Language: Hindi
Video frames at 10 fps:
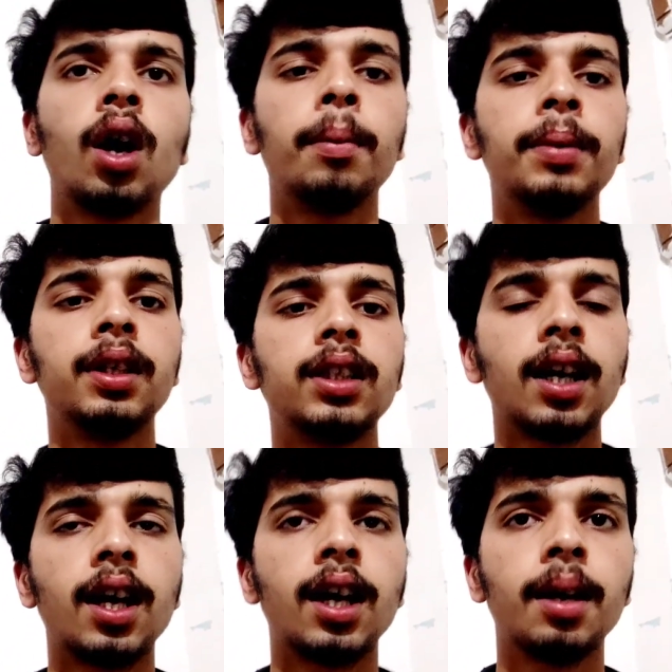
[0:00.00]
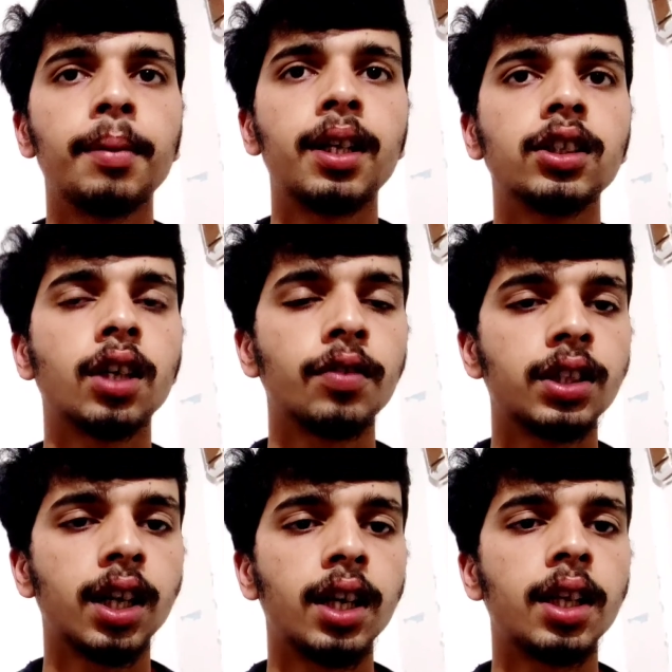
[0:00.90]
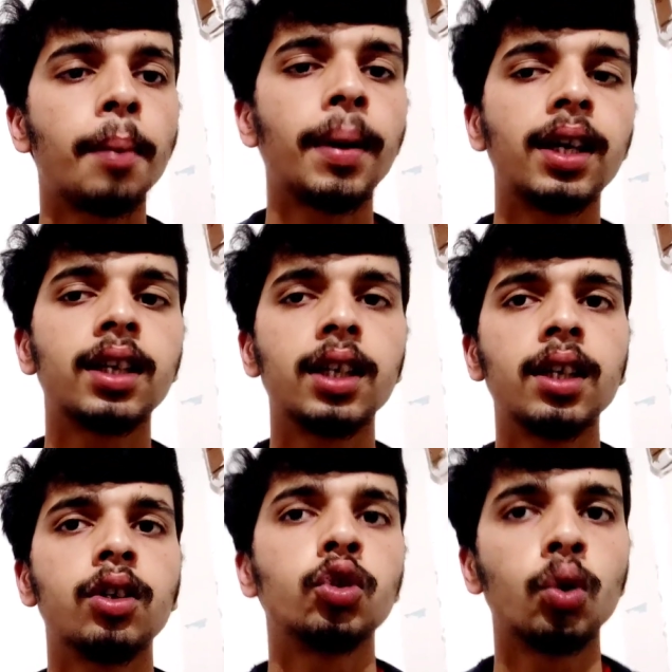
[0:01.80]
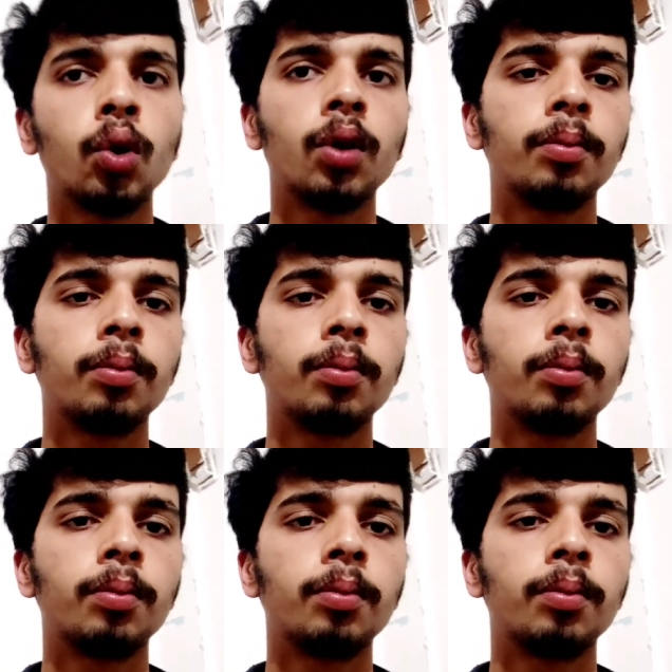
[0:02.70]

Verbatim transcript: अभी जाना है मैंने सर्विस करानी है बाइक की जो